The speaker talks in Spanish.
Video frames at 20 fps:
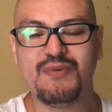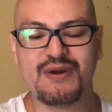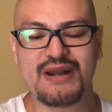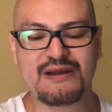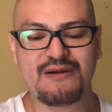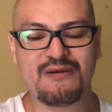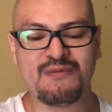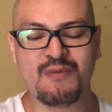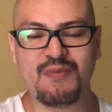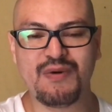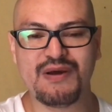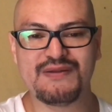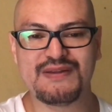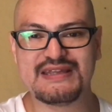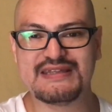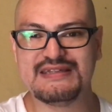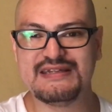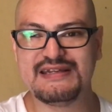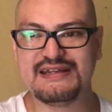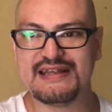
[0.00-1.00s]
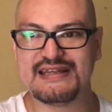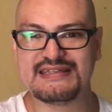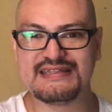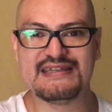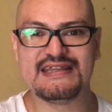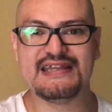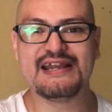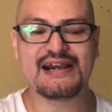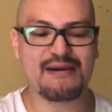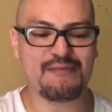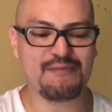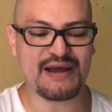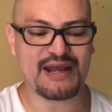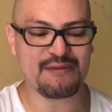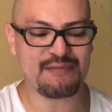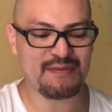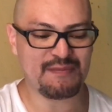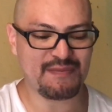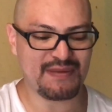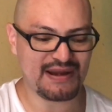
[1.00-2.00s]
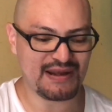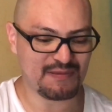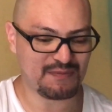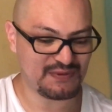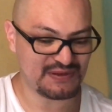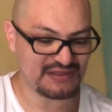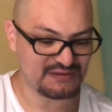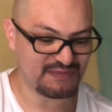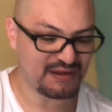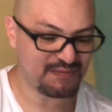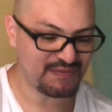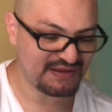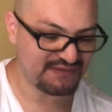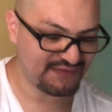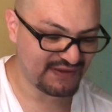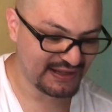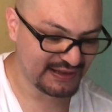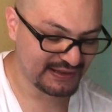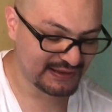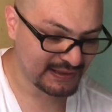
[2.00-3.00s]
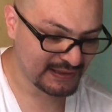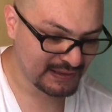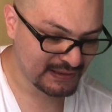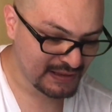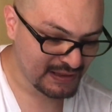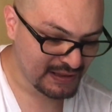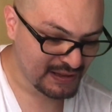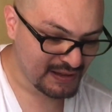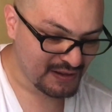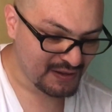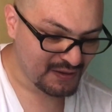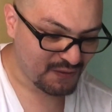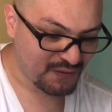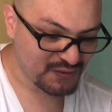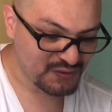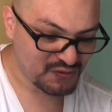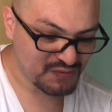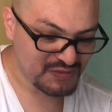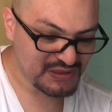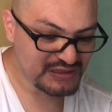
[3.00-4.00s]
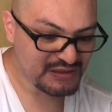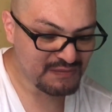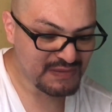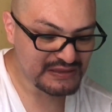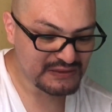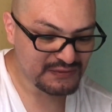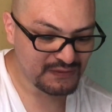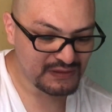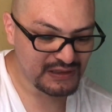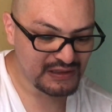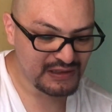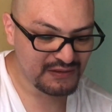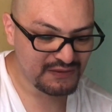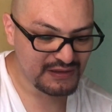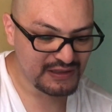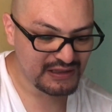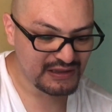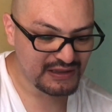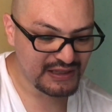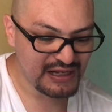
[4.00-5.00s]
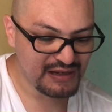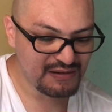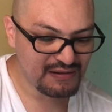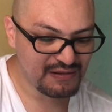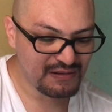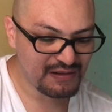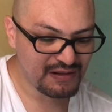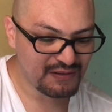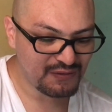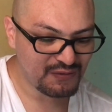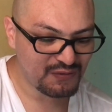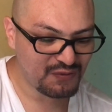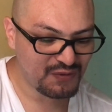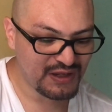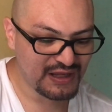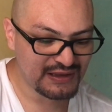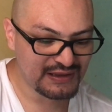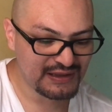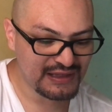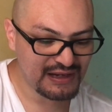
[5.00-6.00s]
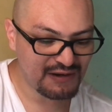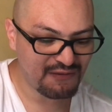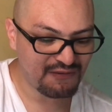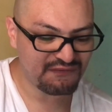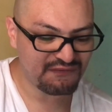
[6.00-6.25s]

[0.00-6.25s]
por cómo puedo decir, decidí raparme para pues verme diferente. ¿Consumiste más contenido digital durante